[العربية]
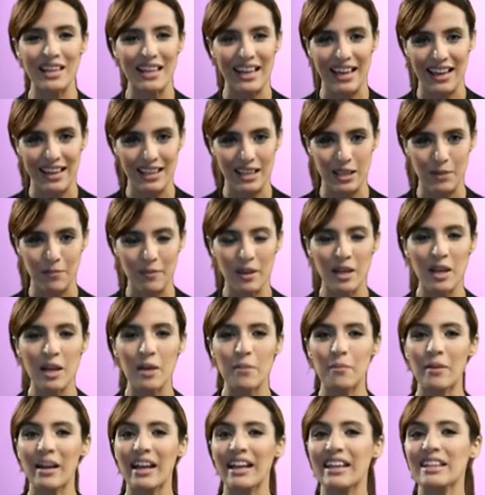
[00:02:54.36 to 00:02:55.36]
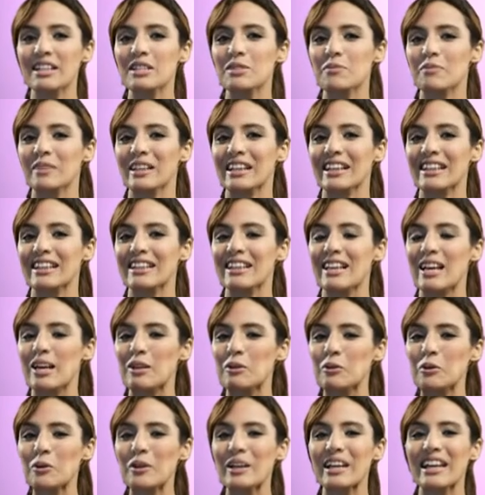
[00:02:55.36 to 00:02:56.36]
العالم بحيث من
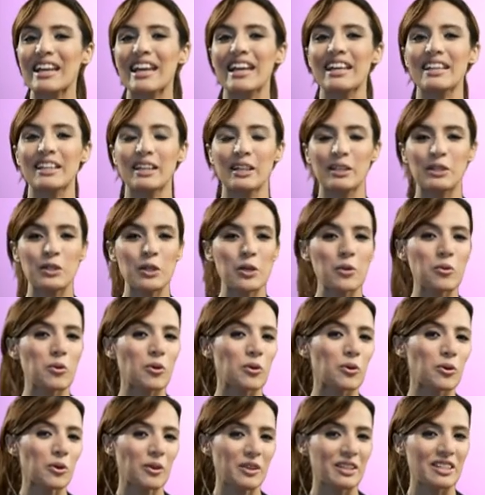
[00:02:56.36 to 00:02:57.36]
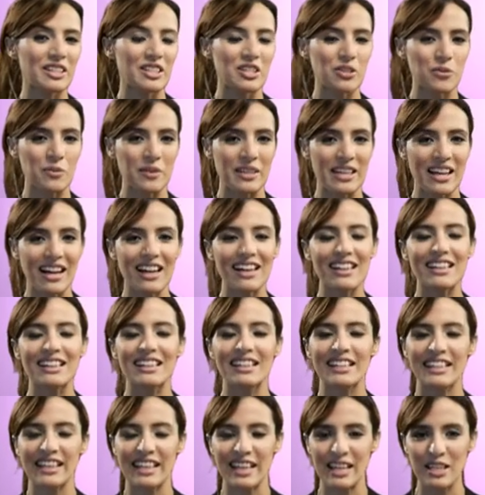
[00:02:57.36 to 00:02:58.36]
خلاله حيو الروح النسوية
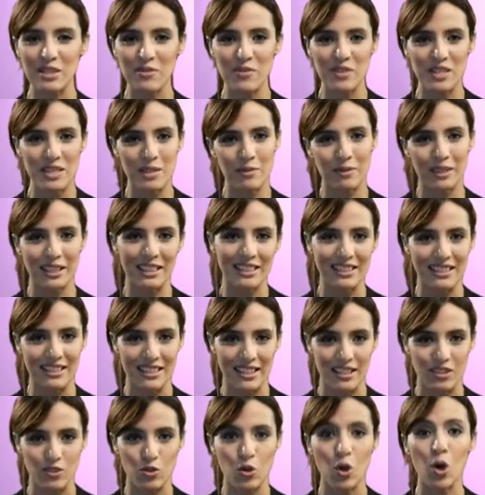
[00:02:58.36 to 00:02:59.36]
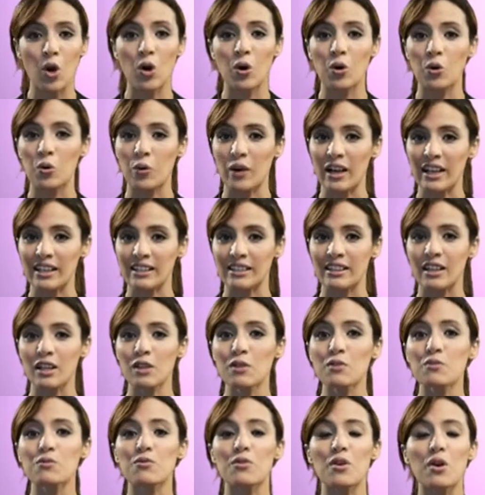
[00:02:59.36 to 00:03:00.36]
اللي كانت في السبعينيات وايضا
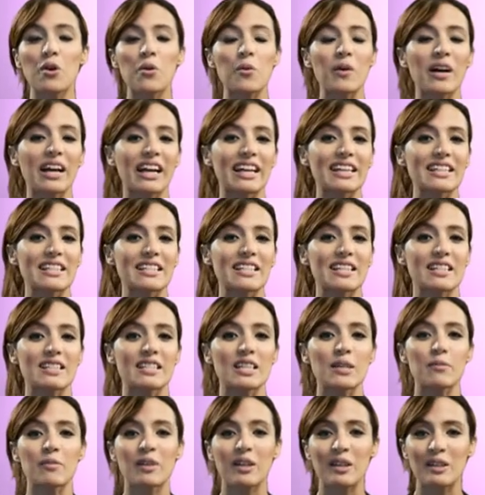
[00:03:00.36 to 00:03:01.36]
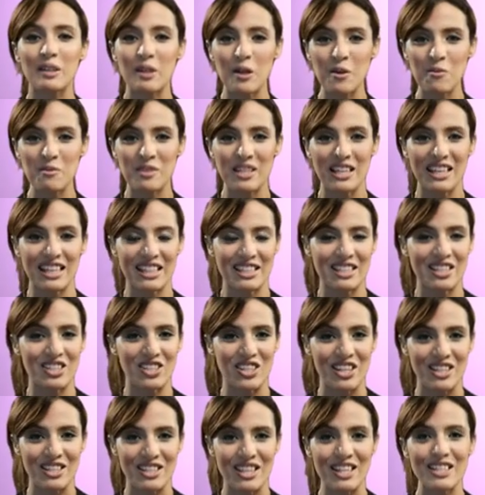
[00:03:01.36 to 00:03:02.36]
فهو كيتعتبر يوم ديال
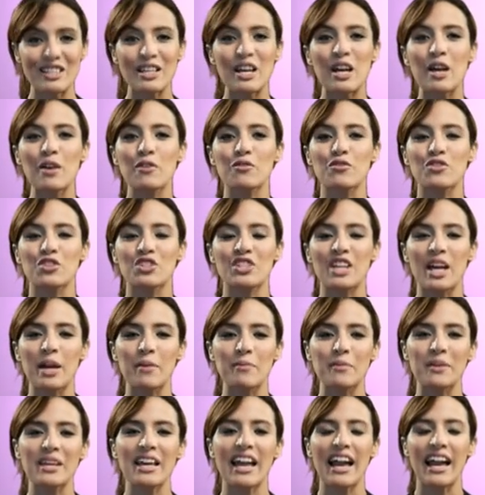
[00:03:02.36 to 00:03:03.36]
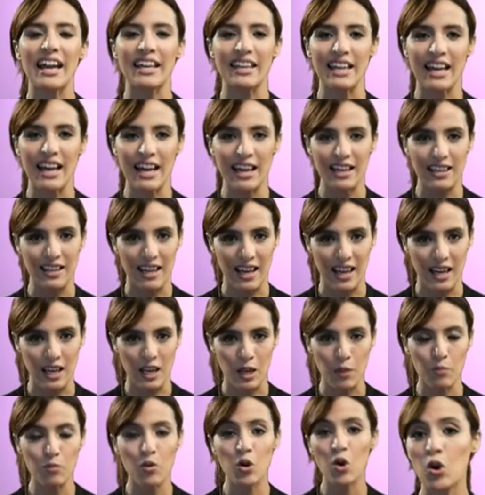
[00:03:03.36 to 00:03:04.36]
الاحتجاجات في جميع انحاء
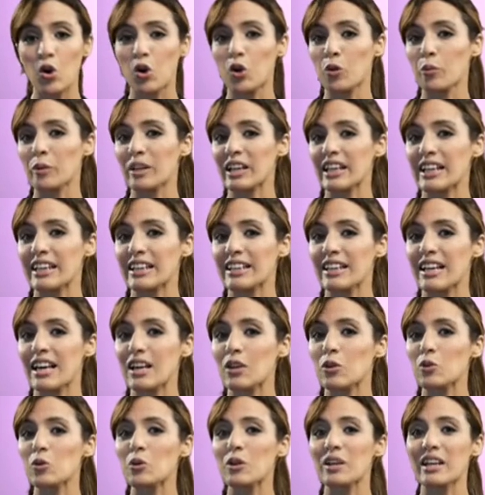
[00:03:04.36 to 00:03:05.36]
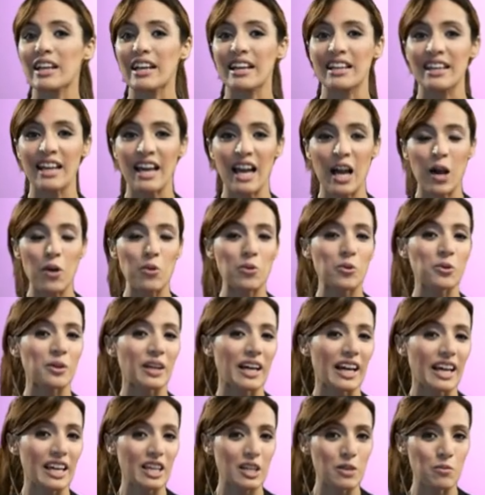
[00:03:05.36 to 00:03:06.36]
العالم ومن خلاله كنحاولوا
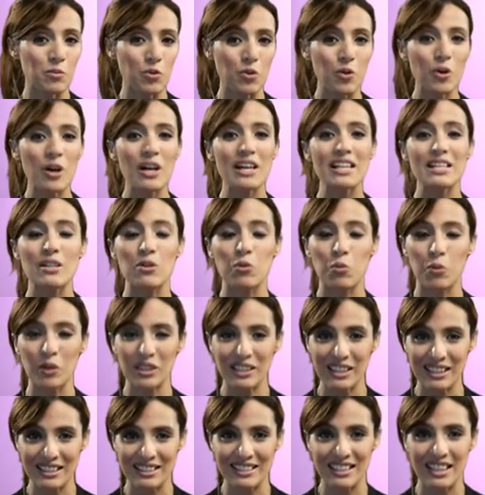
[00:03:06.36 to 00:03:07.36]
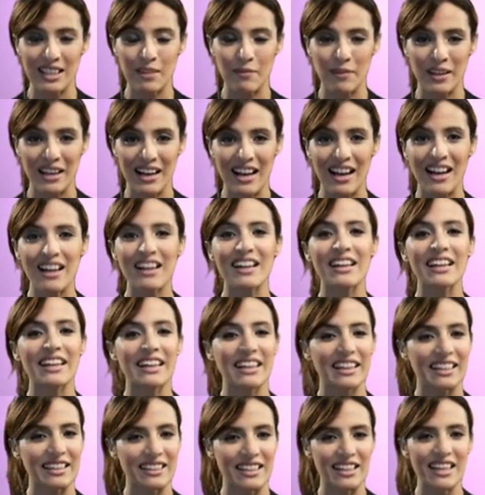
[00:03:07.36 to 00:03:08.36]
نقيموا الوضع ديال المرأة
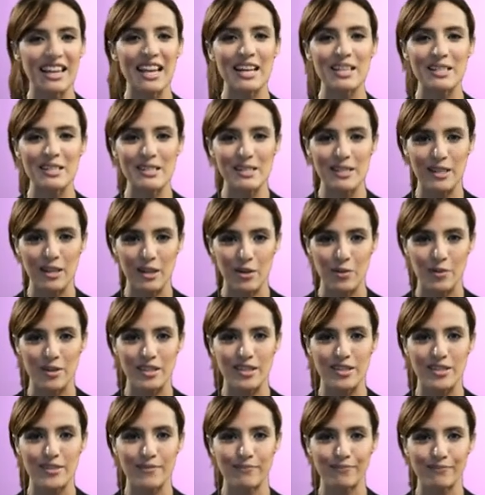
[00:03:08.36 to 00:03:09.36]
خلال هاد السنوات